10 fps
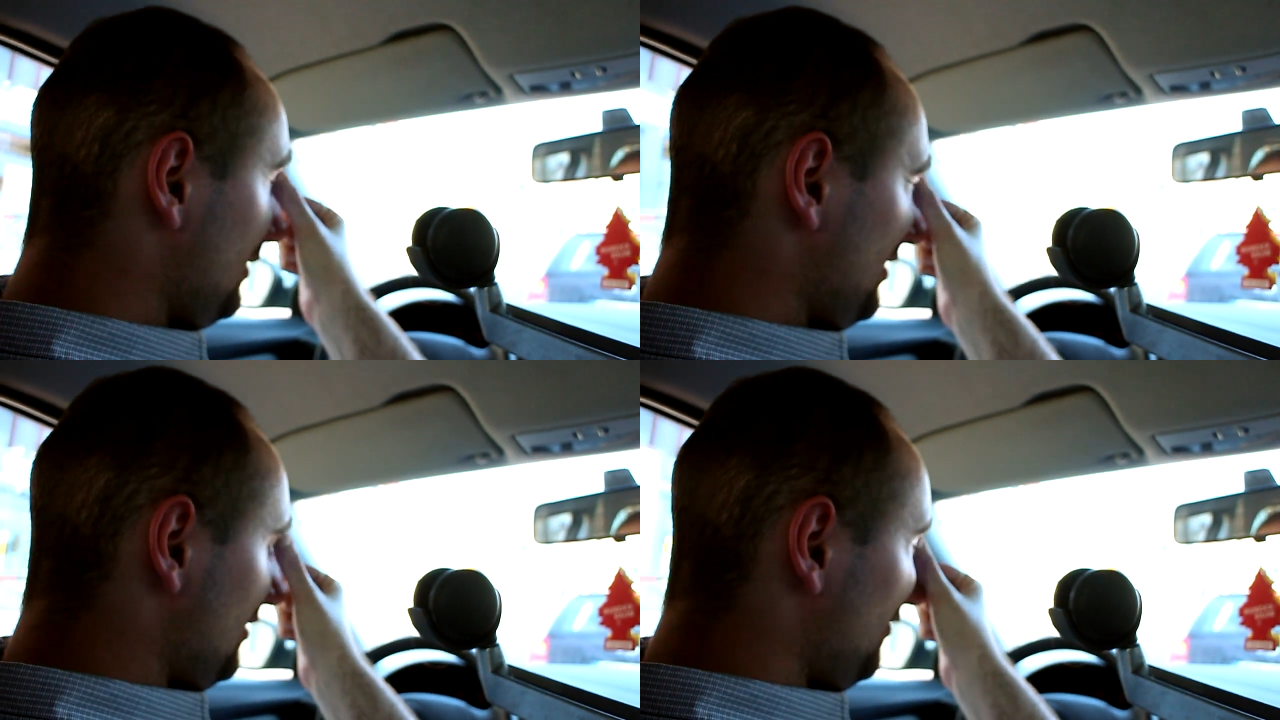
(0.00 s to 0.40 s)

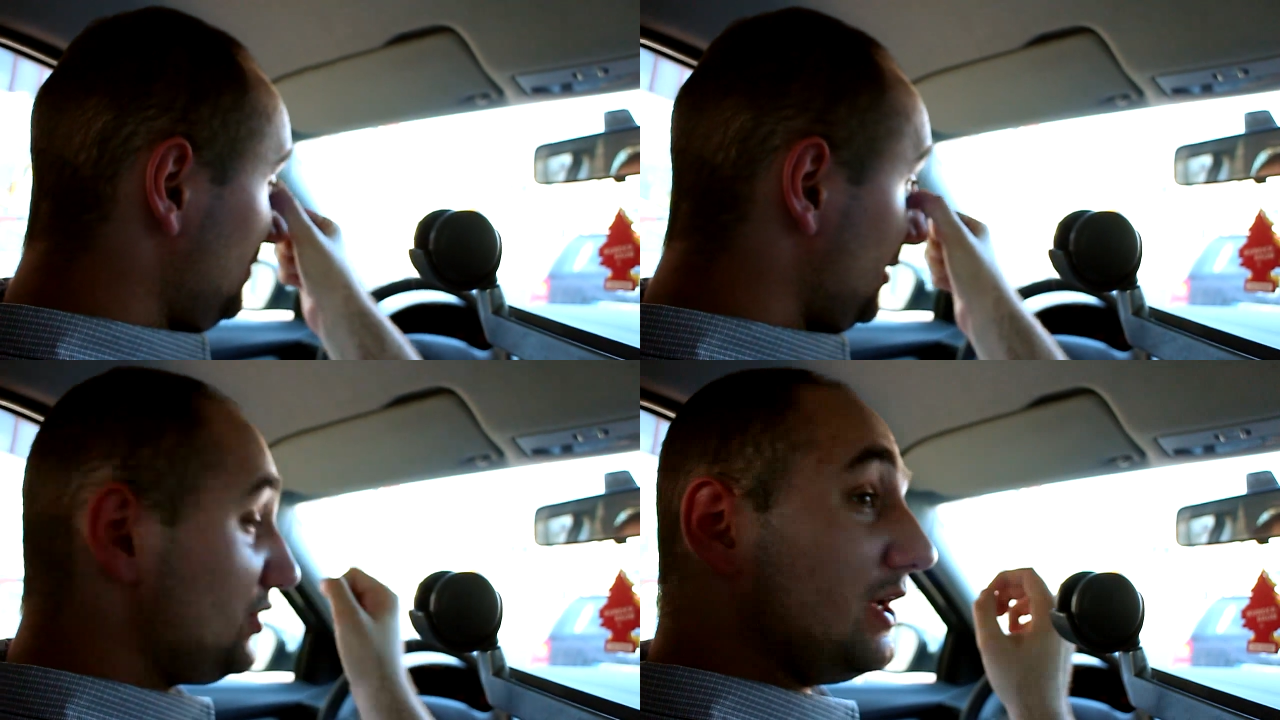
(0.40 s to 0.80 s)
yy,
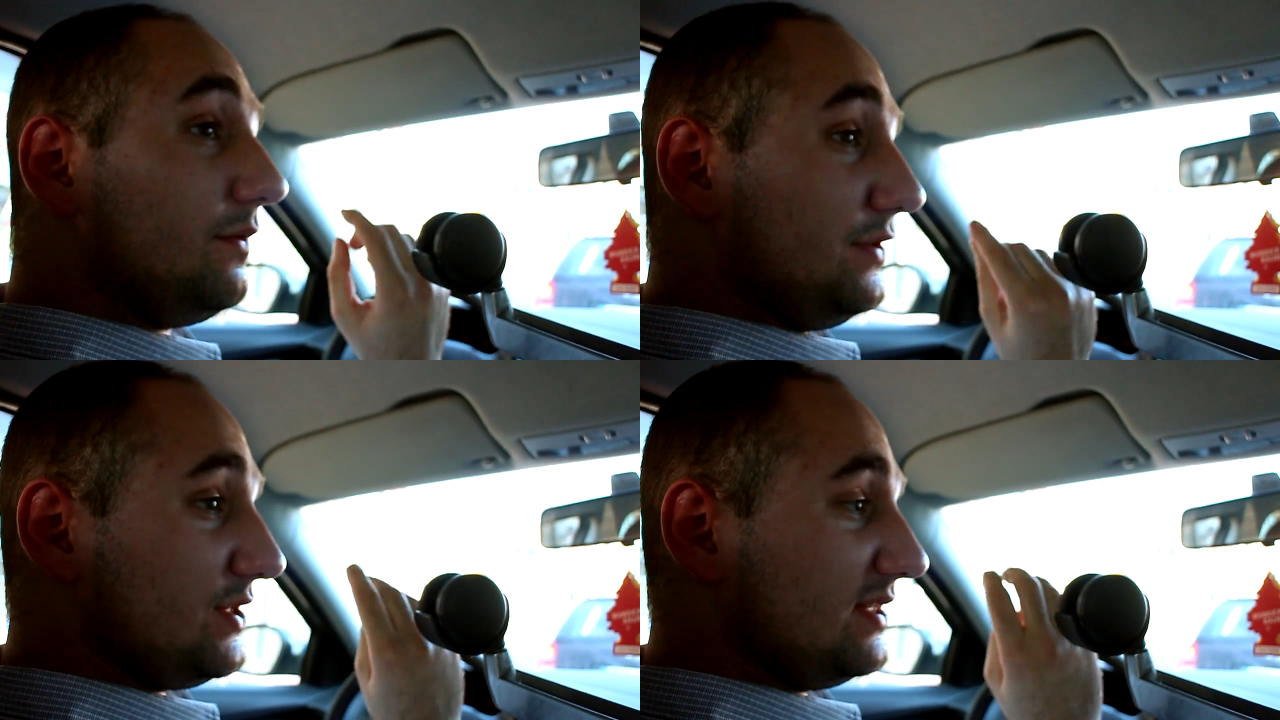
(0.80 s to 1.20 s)
wbił się
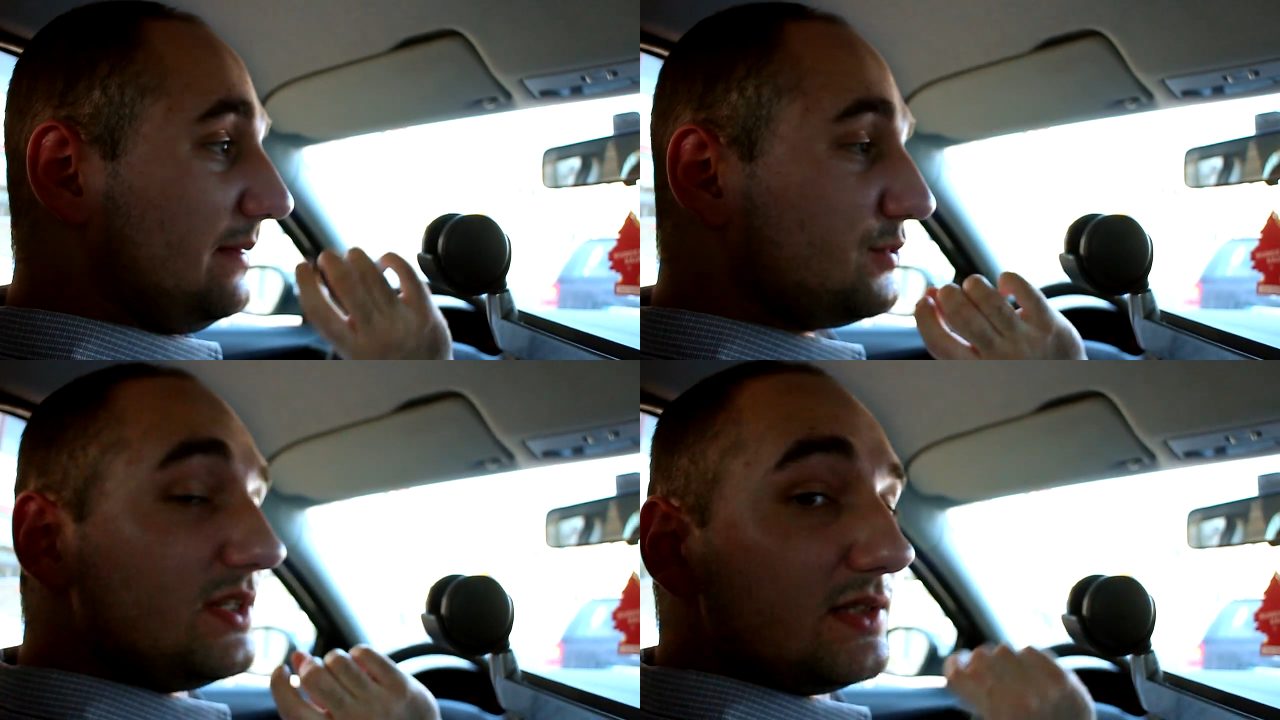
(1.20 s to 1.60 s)

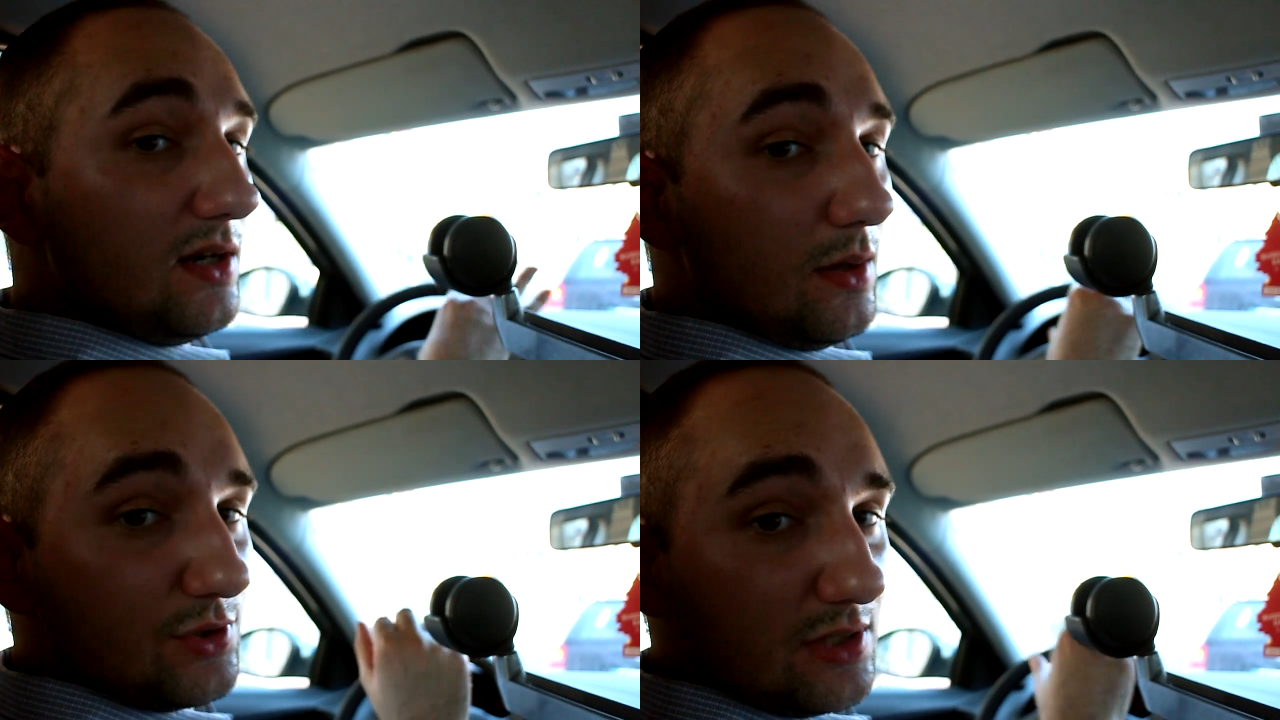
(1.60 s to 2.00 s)
rowerzysta przez
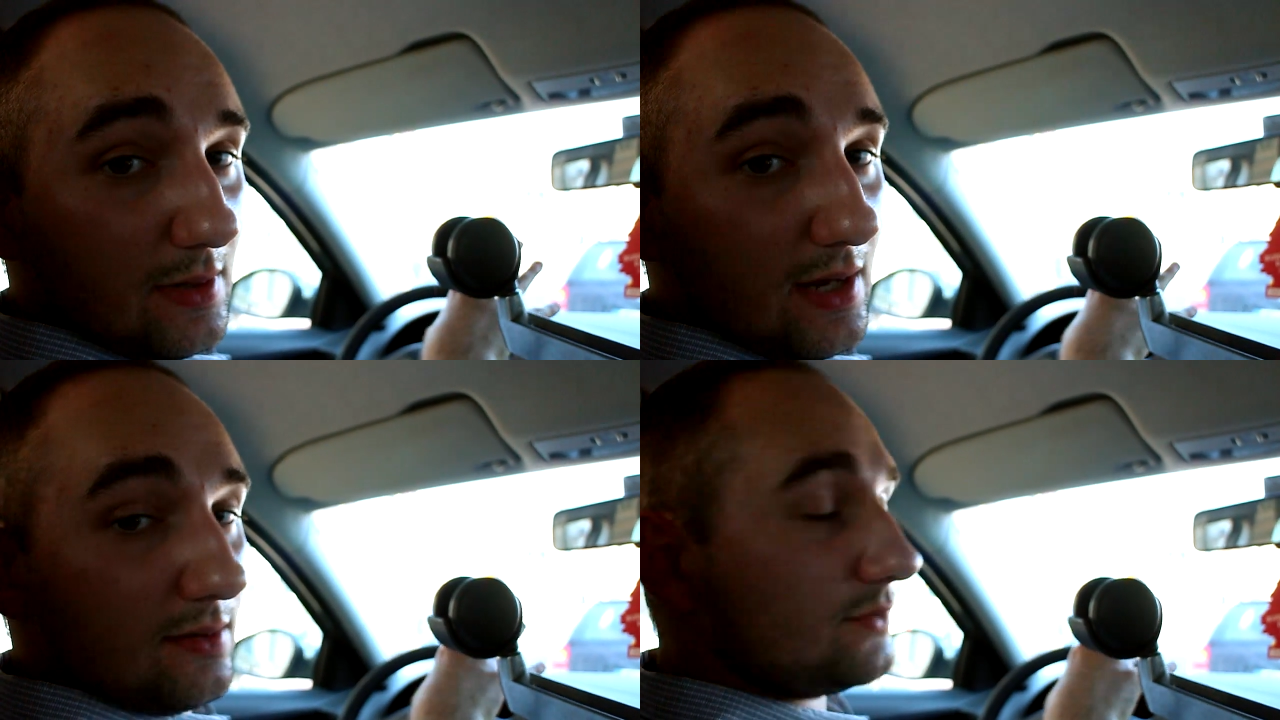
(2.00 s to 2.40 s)
tylną
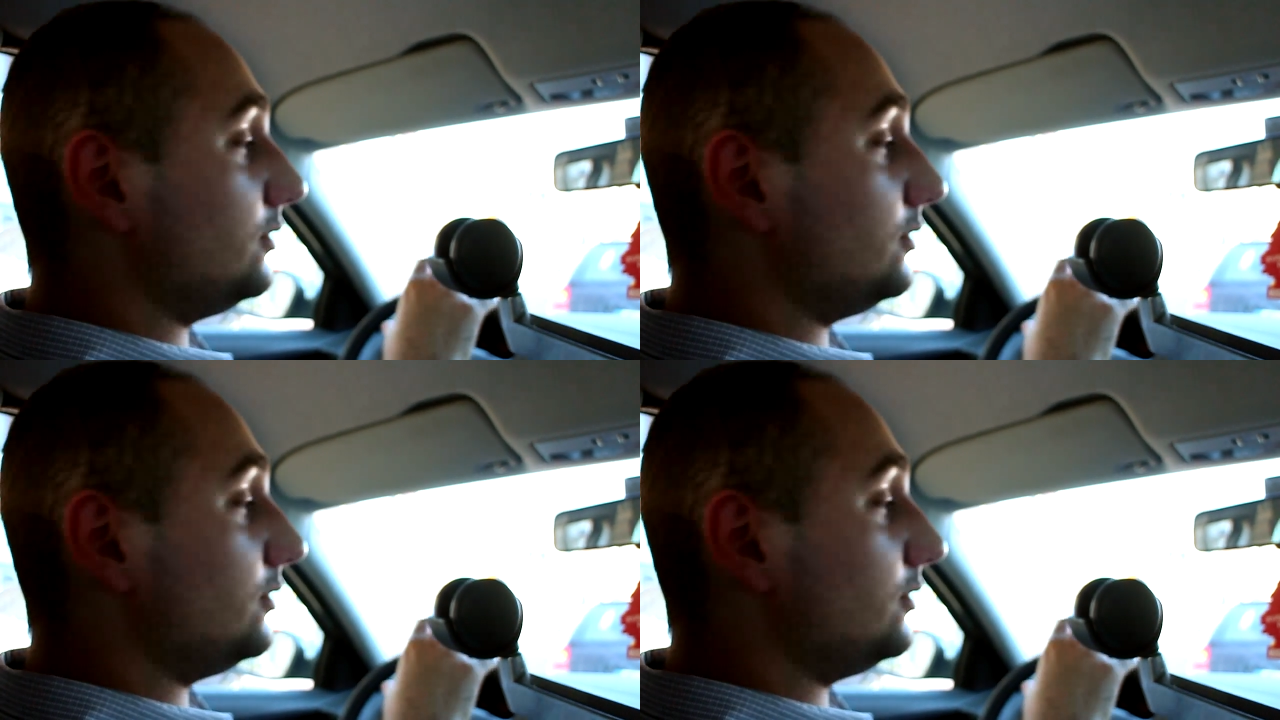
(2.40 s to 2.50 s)
szybę.